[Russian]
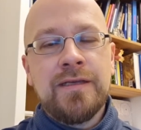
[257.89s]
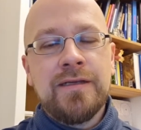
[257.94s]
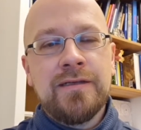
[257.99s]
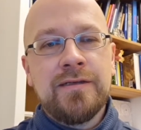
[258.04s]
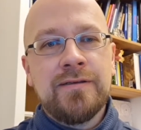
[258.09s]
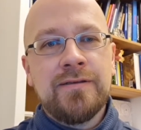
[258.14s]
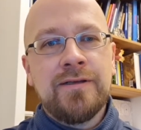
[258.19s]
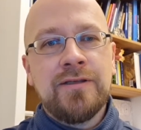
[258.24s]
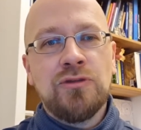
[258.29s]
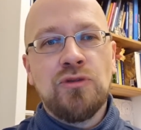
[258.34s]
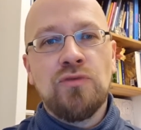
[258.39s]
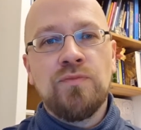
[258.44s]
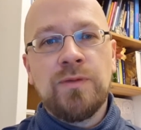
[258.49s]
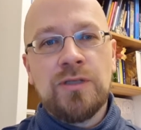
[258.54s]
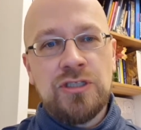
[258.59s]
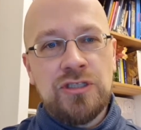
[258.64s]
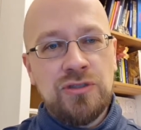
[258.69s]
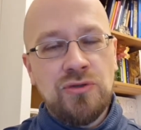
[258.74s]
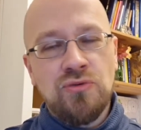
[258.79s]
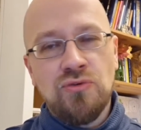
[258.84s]
Э, Антон
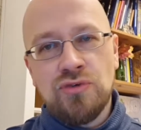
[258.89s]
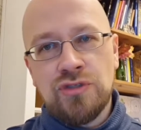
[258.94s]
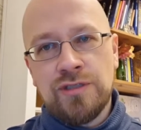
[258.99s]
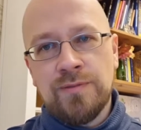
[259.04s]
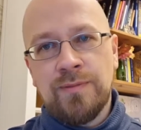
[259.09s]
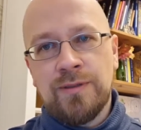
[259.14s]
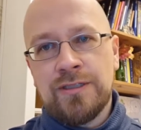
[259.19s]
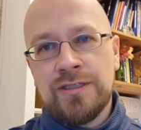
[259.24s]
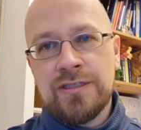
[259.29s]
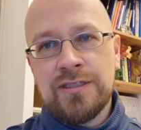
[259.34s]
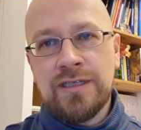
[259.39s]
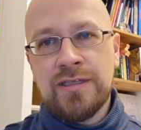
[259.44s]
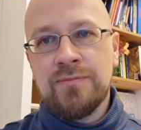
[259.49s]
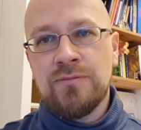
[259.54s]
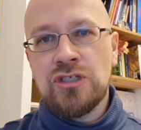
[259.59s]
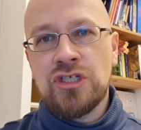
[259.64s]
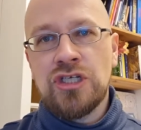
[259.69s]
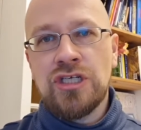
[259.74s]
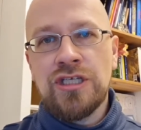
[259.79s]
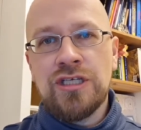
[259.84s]
прочитал курсы про дизайн
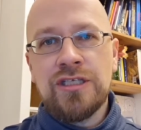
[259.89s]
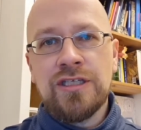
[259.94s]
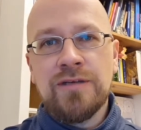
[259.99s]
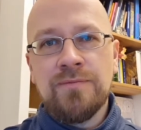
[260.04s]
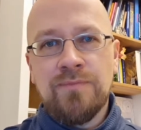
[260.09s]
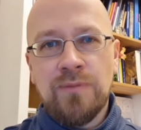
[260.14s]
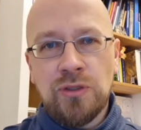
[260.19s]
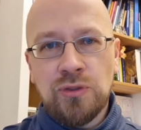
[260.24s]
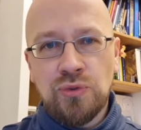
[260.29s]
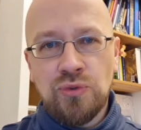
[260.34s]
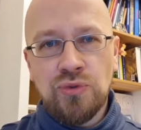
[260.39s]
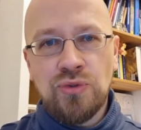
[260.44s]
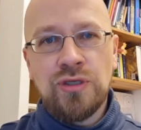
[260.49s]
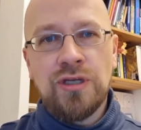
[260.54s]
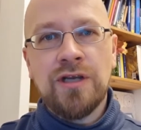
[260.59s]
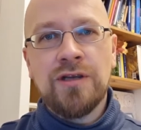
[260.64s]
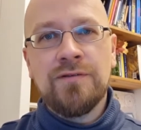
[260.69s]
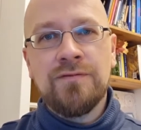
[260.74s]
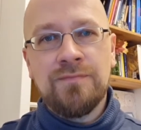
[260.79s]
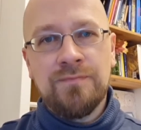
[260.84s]
мышления, про то,
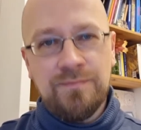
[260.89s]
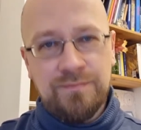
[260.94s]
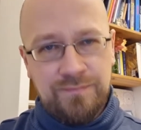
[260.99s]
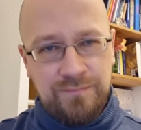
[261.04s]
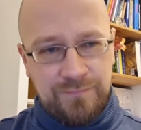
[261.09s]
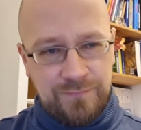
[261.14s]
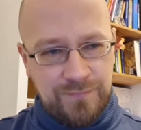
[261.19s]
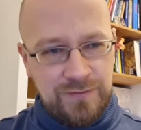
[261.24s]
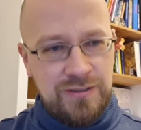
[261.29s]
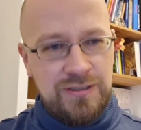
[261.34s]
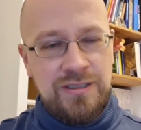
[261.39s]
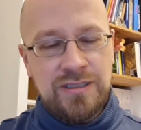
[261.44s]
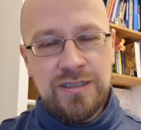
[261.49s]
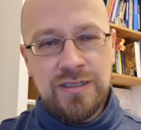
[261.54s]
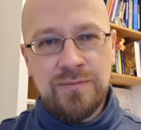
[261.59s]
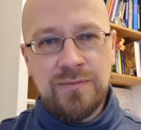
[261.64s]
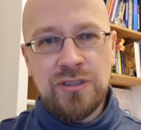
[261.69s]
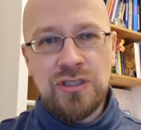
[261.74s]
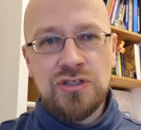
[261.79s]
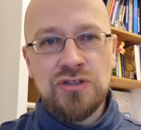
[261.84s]
как вести себя
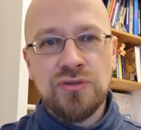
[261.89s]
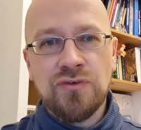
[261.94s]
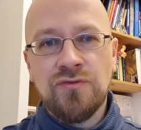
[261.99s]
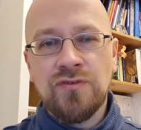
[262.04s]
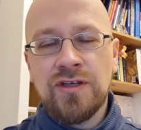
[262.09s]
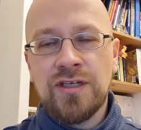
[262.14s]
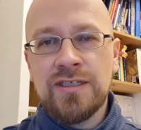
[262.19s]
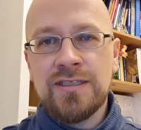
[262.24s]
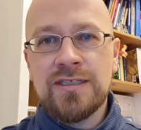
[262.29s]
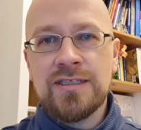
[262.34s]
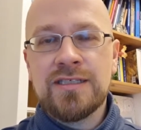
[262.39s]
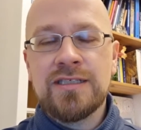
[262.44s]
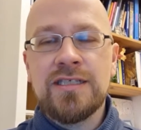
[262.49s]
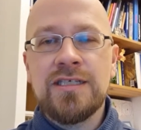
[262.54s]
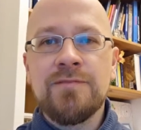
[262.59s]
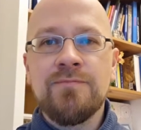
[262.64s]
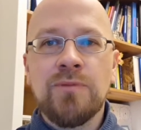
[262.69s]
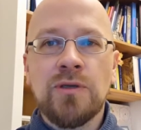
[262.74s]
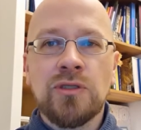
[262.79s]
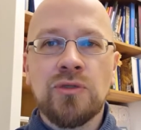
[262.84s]
менеджеру в кризис
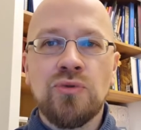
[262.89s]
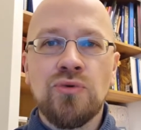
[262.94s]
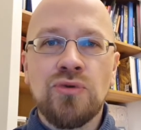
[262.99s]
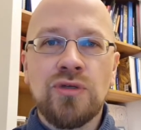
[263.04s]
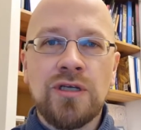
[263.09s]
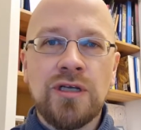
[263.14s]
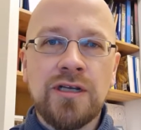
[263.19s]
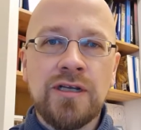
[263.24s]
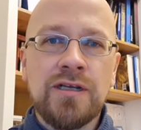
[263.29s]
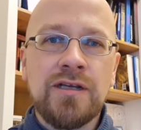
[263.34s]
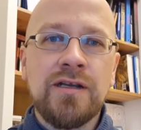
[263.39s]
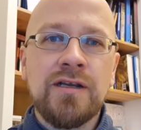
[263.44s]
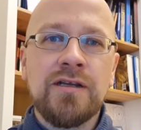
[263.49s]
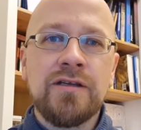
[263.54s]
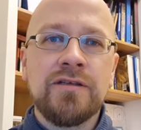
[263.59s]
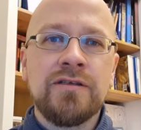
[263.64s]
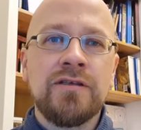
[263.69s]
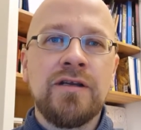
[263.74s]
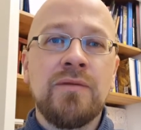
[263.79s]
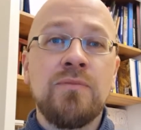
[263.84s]
и про то, как
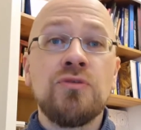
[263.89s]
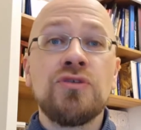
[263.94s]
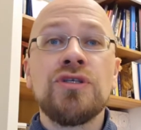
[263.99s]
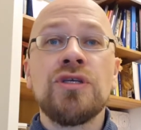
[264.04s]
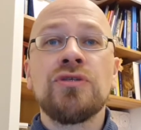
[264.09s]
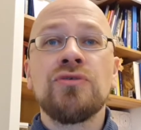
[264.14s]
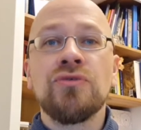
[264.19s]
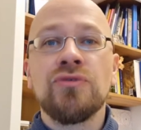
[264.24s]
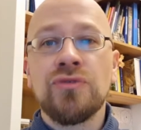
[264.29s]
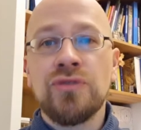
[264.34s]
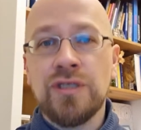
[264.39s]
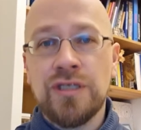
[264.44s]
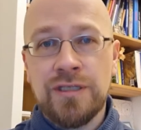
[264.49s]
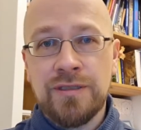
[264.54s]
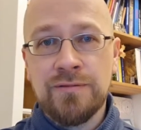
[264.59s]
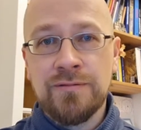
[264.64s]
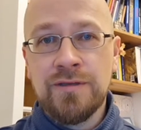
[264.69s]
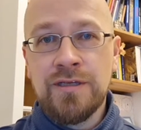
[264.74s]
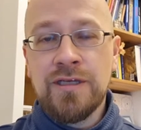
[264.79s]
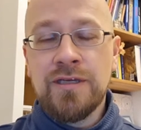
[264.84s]
э, обучать
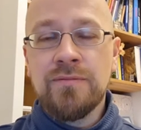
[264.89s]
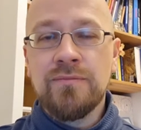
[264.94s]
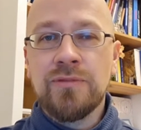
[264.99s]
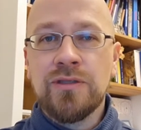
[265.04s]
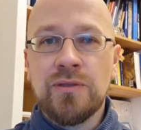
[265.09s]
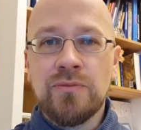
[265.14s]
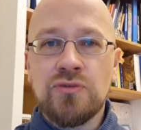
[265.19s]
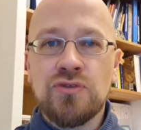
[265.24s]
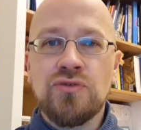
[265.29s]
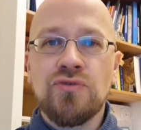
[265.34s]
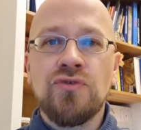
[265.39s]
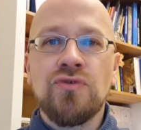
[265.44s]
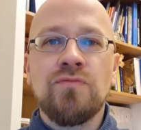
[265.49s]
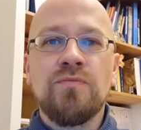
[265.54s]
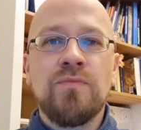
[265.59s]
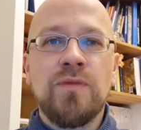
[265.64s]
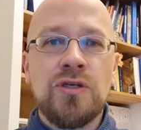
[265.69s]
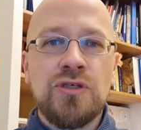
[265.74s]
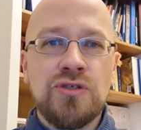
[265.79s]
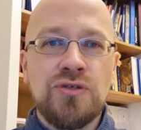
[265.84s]
онлайн, потому что у него
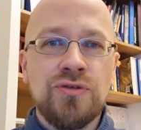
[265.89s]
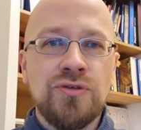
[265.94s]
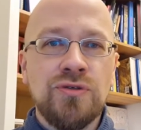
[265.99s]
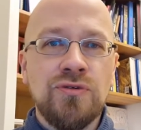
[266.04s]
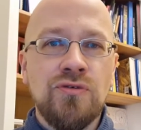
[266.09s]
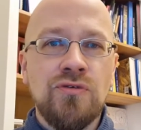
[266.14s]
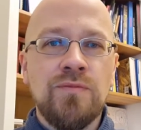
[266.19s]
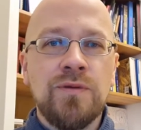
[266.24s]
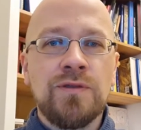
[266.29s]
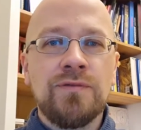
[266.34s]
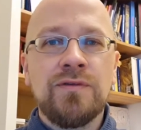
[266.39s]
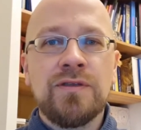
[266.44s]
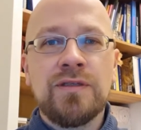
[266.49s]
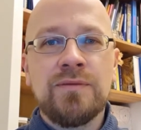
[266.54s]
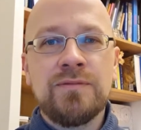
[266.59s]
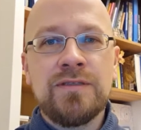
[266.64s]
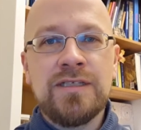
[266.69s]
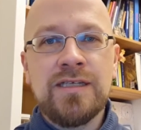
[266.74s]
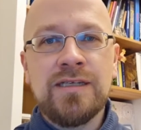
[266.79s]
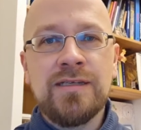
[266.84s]
большой опыт в
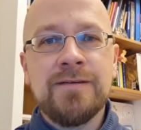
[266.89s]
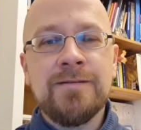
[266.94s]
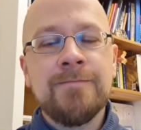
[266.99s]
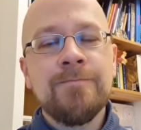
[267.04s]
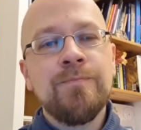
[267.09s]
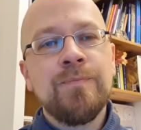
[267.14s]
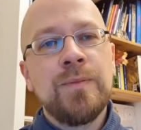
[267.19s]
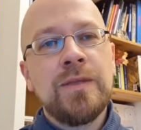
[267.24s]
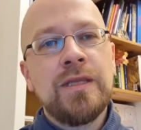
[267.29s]
этом деле.